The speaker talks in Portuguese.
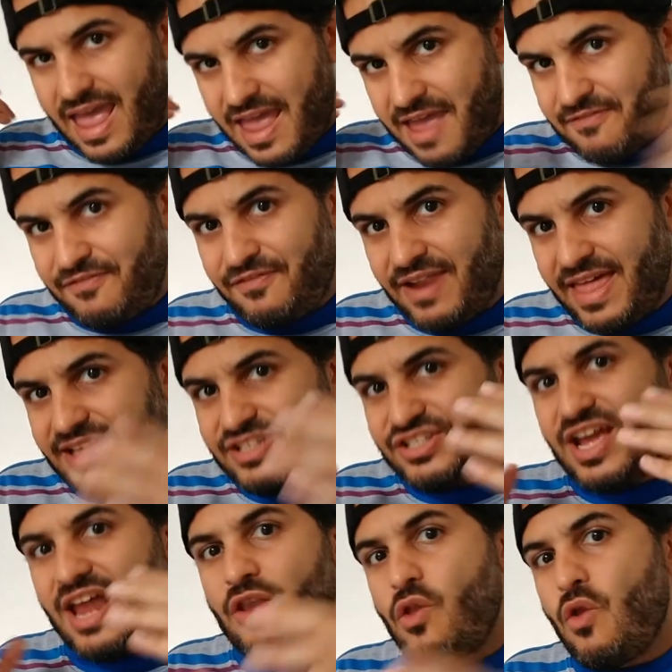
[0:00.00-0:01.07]
reflete
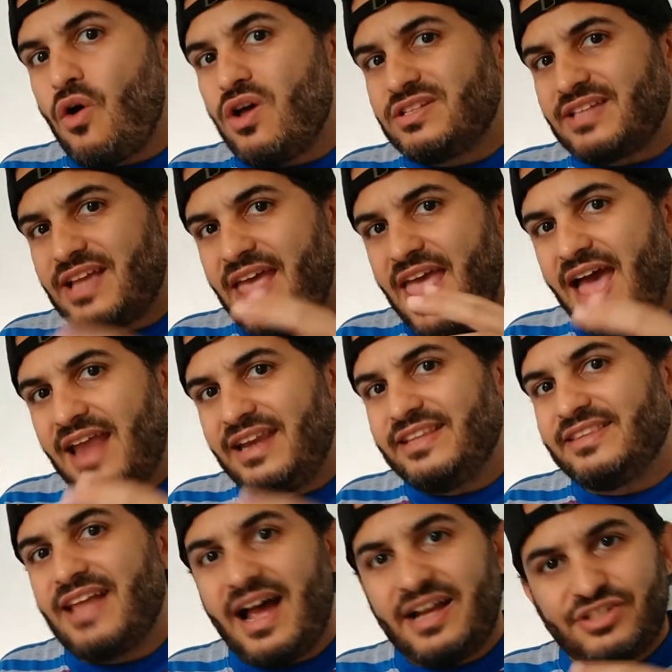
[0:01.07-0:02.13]
a nossa
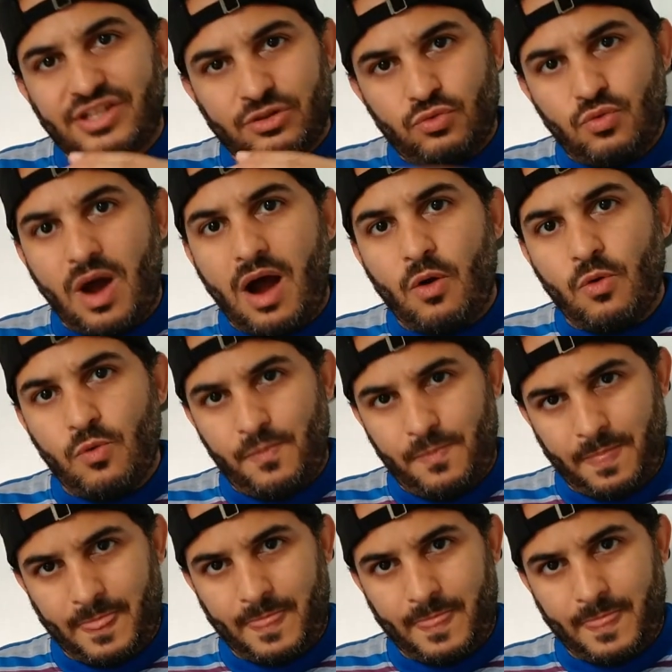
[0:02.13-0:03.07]
realidade atual.